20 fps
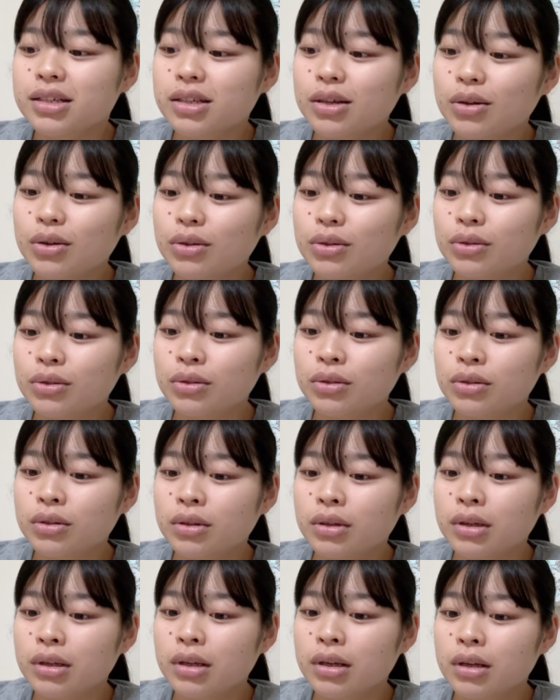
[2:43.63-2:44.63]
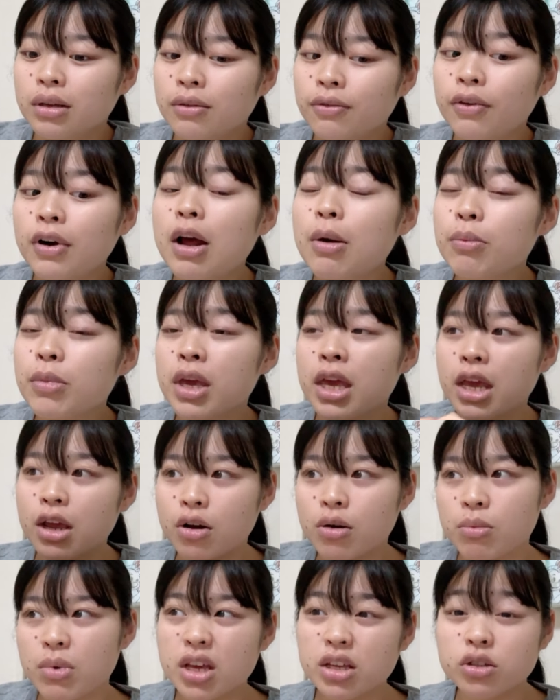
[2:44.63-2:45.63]
so, from
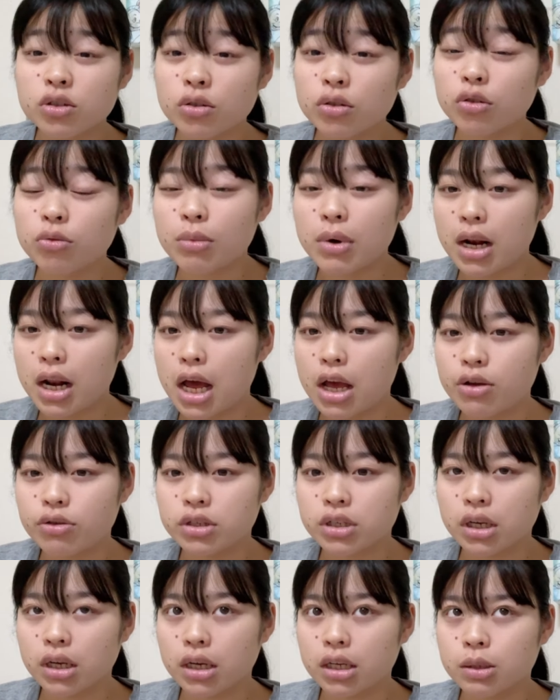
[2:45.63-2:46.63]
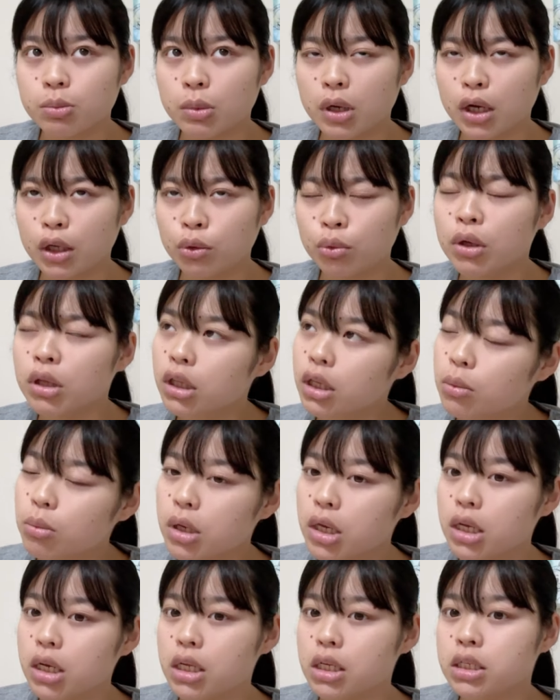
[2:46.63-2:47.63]
here, medyo malayo siya guys. Mga 20
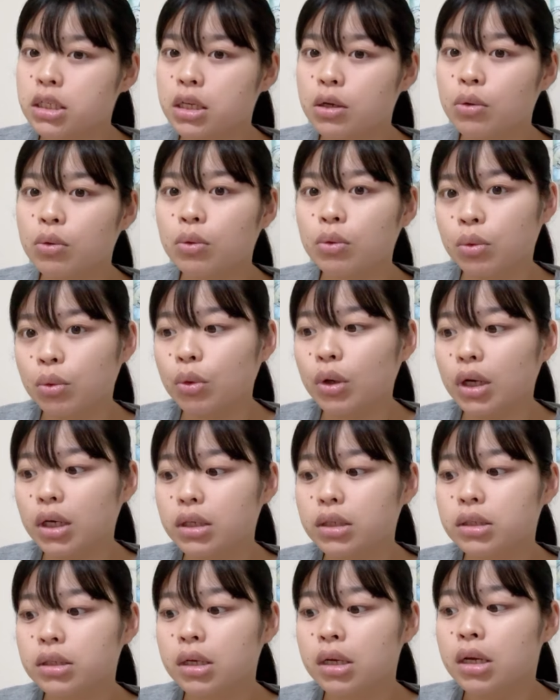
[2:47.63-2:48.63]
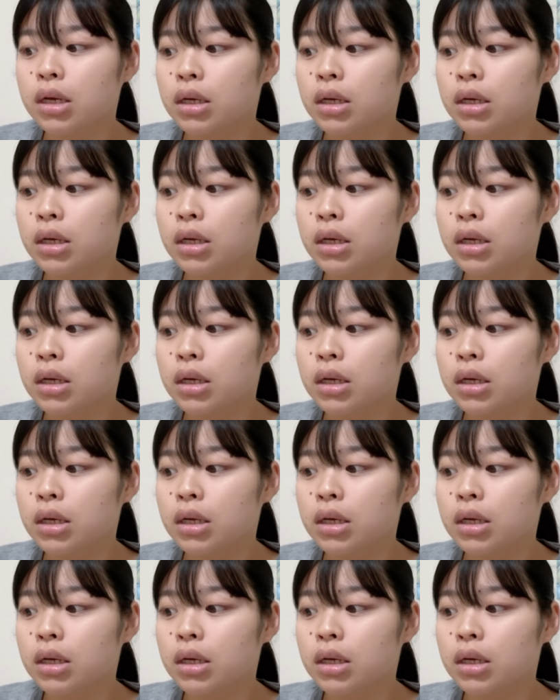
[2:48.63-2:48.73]
minutes siguro guys.